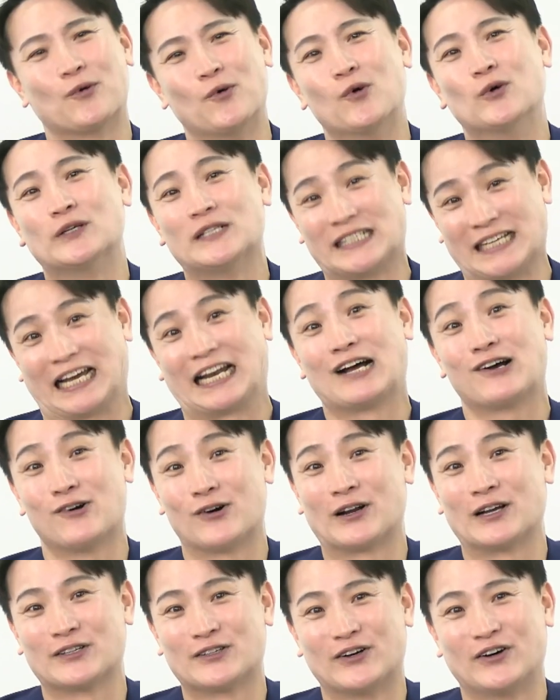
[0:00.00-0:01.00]
그거는 잘한
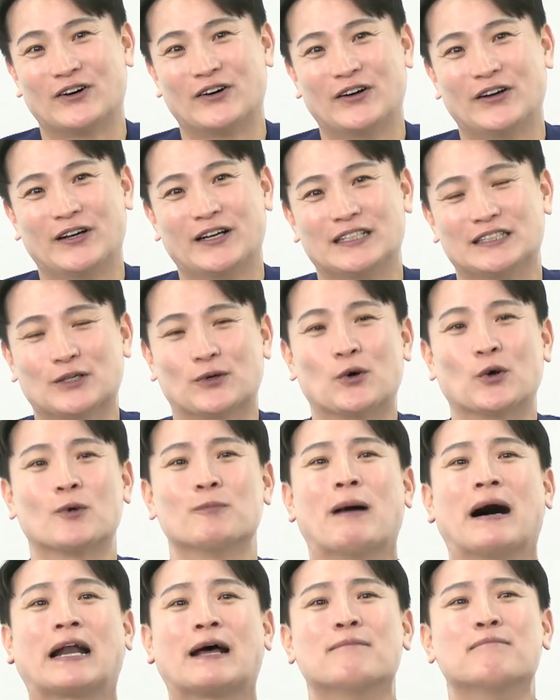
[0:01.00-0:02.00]
거라서 이제 그런
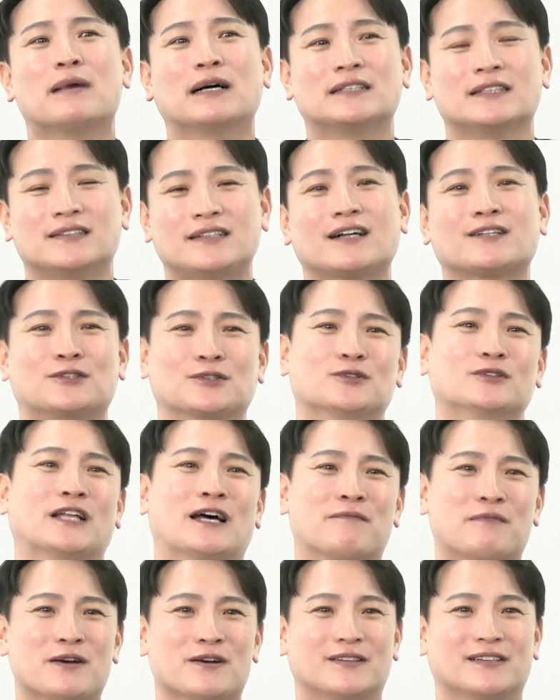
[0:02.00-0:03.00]
말 한마디 딱 듣고
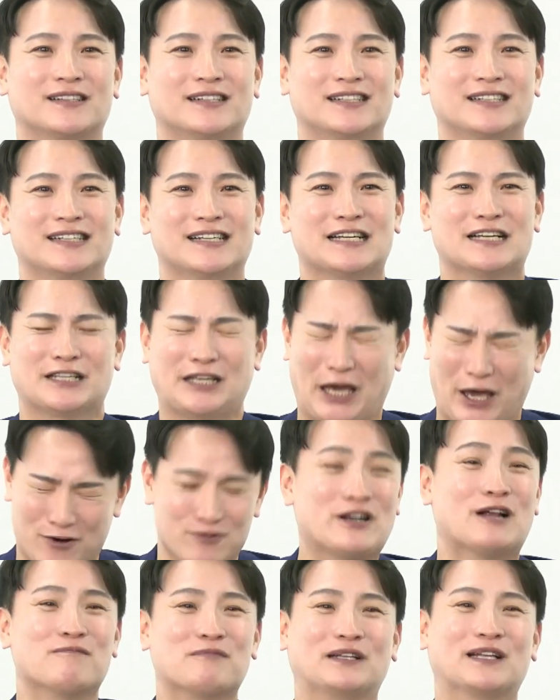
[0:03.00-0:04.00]
나면
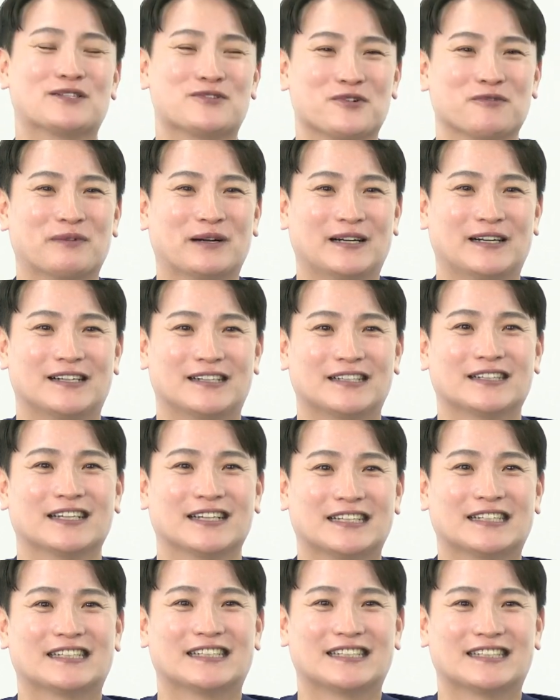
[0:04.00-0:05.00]
개운합니다, 정말.
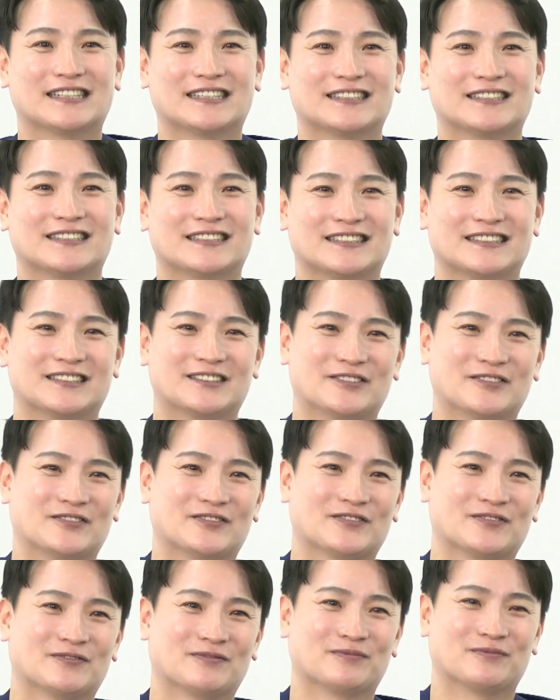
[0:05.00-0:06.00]
아,
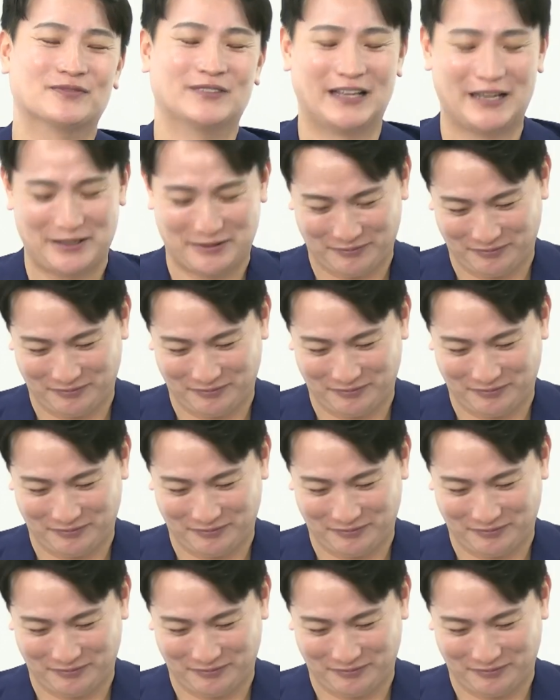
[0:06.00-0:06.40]
그러시구나. 네.